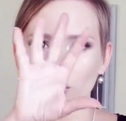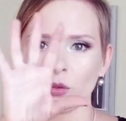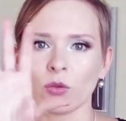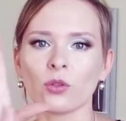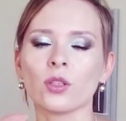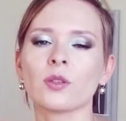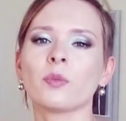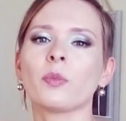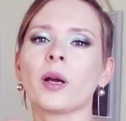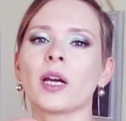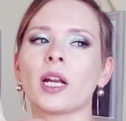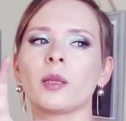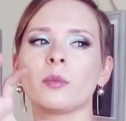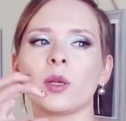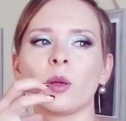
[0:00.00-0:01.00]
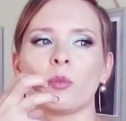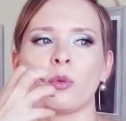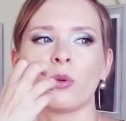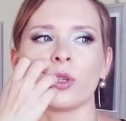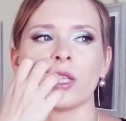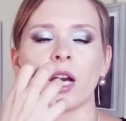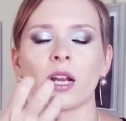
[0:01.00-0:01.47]
То есть, по крайней мере,
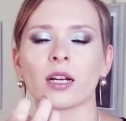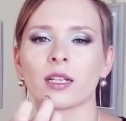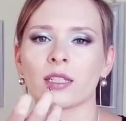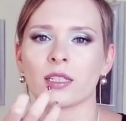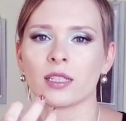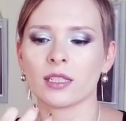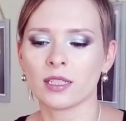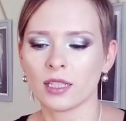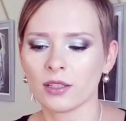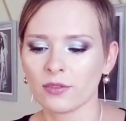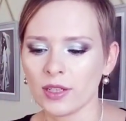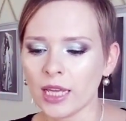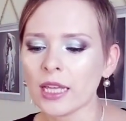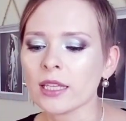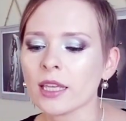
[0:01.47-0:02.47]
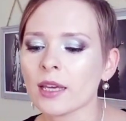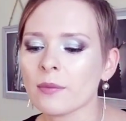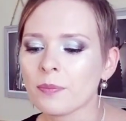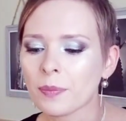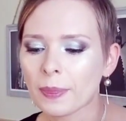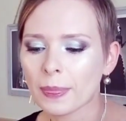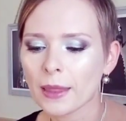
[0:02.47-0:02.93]
по яркости заявления,
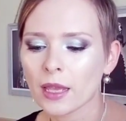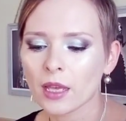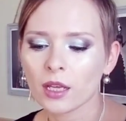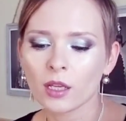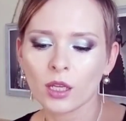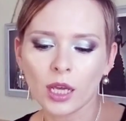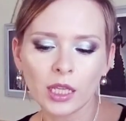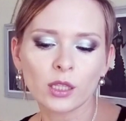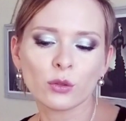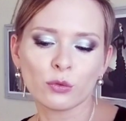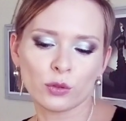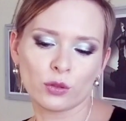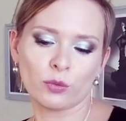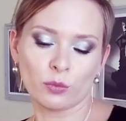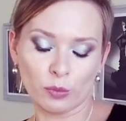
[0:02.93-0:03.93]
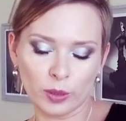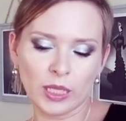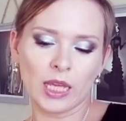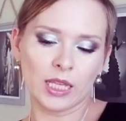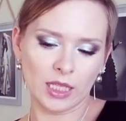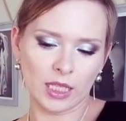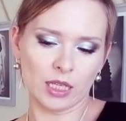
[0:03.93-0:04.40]
это вот
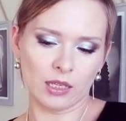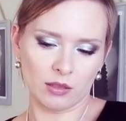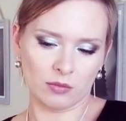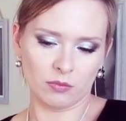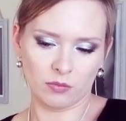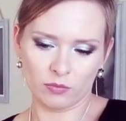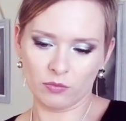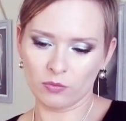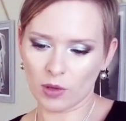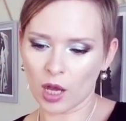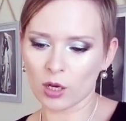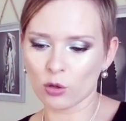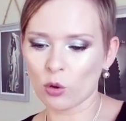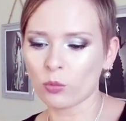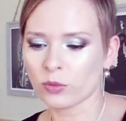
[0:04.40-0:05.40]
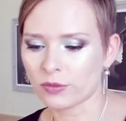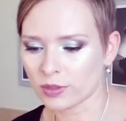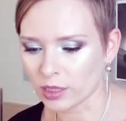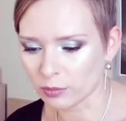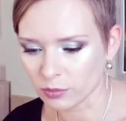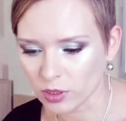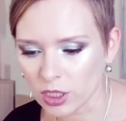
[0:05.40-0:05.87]
мнение огромного,
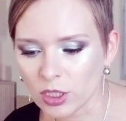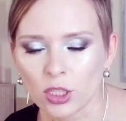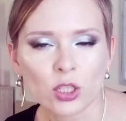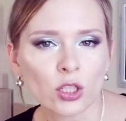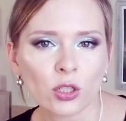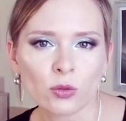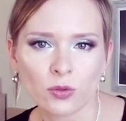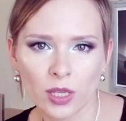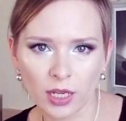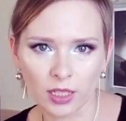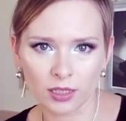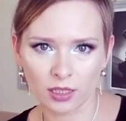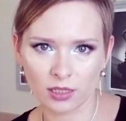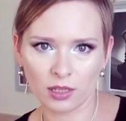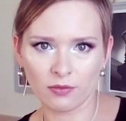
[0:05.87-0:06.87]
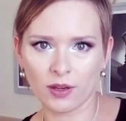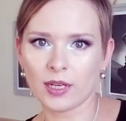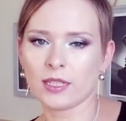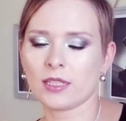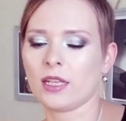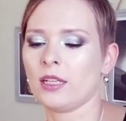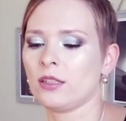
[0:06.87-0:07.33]
там тысячи людей
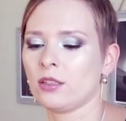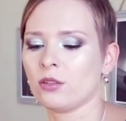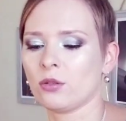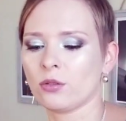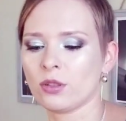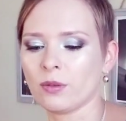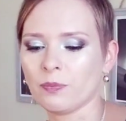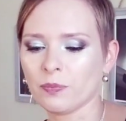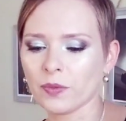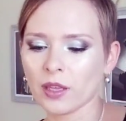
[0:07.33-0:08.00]
голосовали за эти ноты.